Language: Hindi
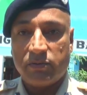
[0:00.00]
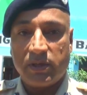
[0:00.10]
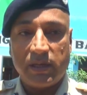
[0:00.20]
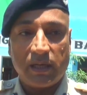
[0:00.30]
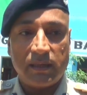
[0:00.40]

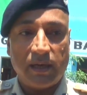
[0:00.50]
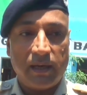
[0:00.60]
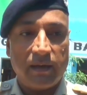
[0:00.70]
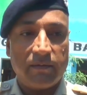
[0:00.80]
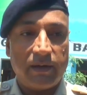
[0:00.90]
उसकी याद
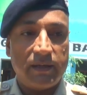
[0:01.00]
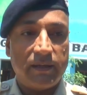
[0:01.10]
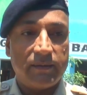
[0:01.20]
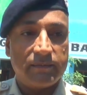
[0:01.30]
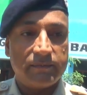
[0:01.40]
दहानी करवाई
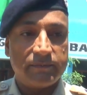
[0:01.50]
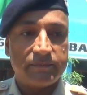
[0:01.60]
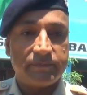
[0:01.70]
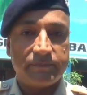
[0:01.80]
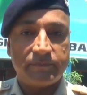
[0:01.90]
जाए
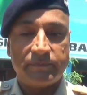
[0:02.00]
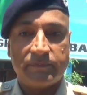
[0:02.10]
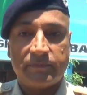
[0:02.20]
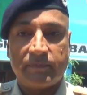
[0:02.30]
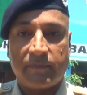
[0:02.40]
क्या कुछ
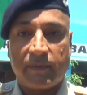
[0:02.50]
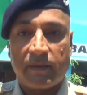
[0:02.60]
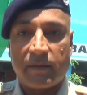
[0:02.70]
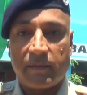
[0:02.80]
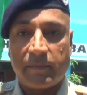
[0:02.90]
मैसेज भी है
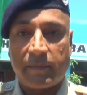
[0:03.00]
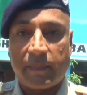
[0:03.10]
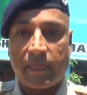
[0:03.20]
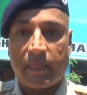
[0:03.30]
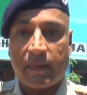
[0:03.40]
इसके माध्यम से
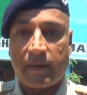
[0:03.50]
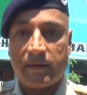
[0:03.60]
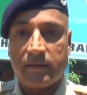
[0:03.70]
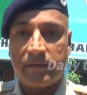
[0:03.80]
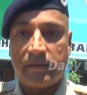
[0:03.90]
बच्चों को और
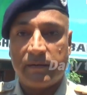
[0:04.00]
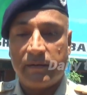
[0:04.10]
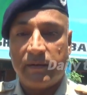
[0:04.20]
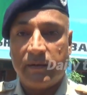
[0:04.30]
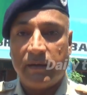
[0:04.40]
गाँव वासियों
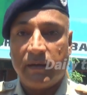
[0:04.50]
को